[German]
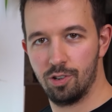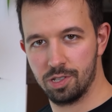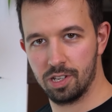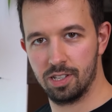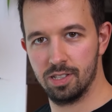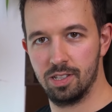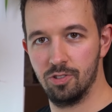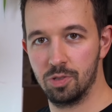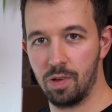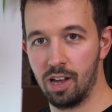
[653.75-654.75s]
ausreichend
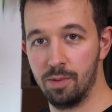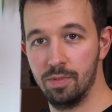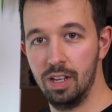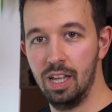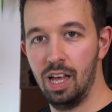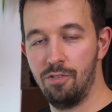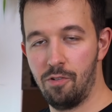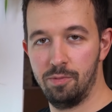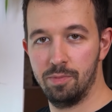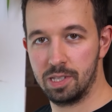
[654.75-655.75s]
CO2 haben,
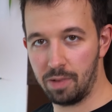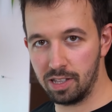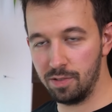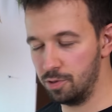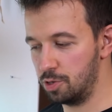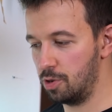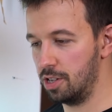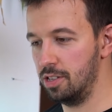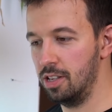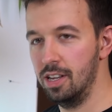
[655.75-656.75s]
verwenden wir zwei
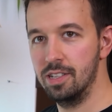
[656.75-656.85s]
Diffusoren.